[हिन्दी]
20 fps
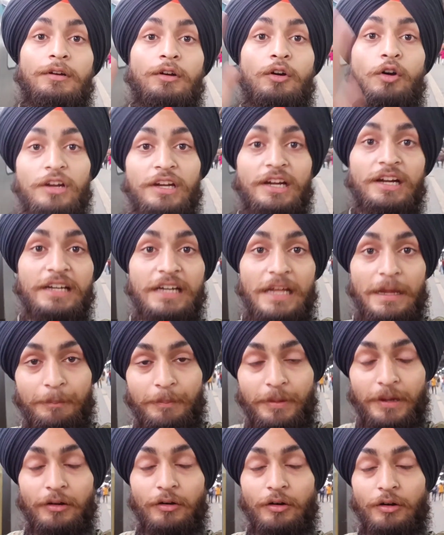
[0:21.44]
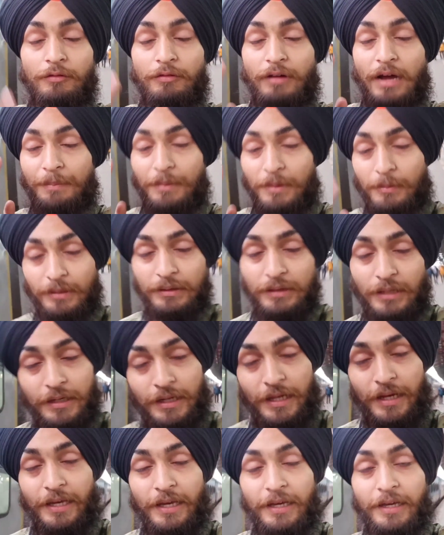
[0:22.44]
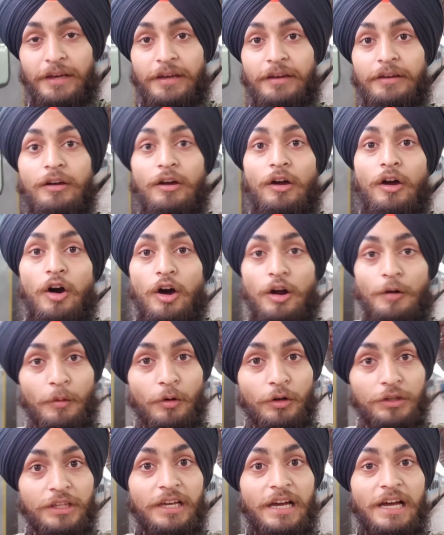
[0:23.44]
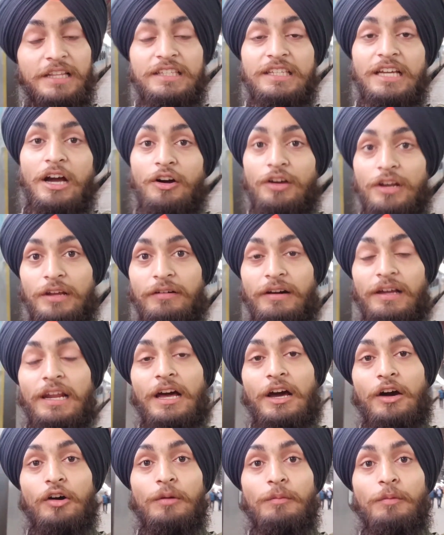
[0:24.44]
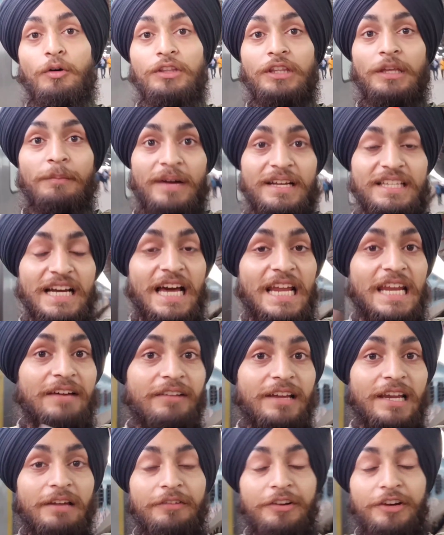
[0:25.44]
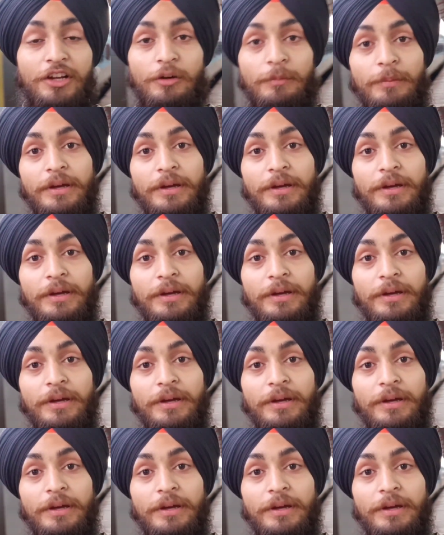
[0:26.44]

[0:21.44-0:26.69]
गोल्डन टेम्पल और वहाँ पर मत्था टेकेंगे और बहुत ही अच्छा होने वाला और बहुत ही मज़ा आने वाला वीडियो